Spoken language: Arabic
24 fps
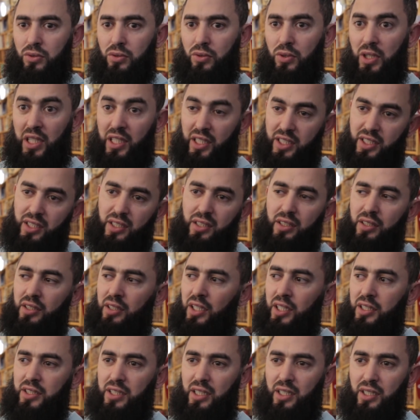ولكن
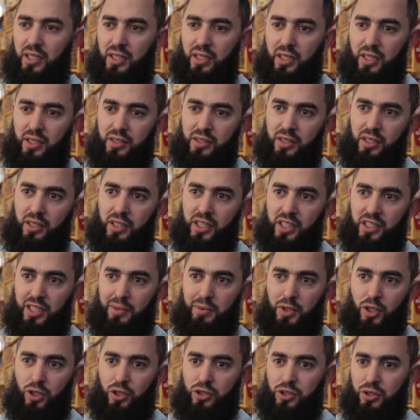حتى هذا
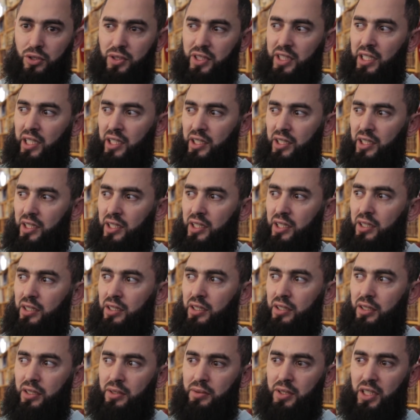الكتاب الالكتروني احيانا
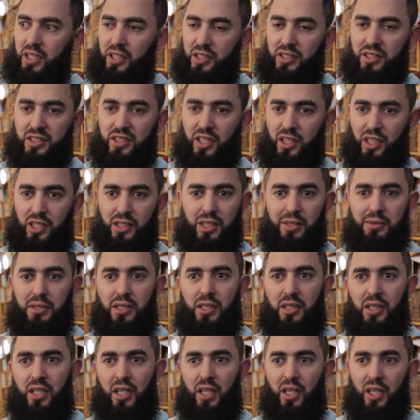الانسان
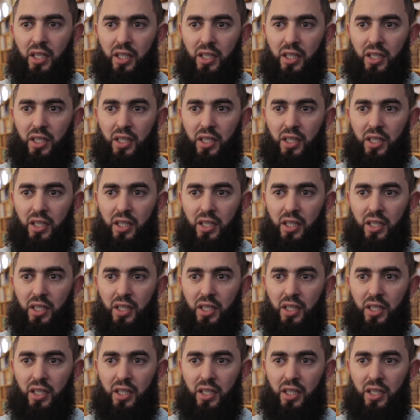عندما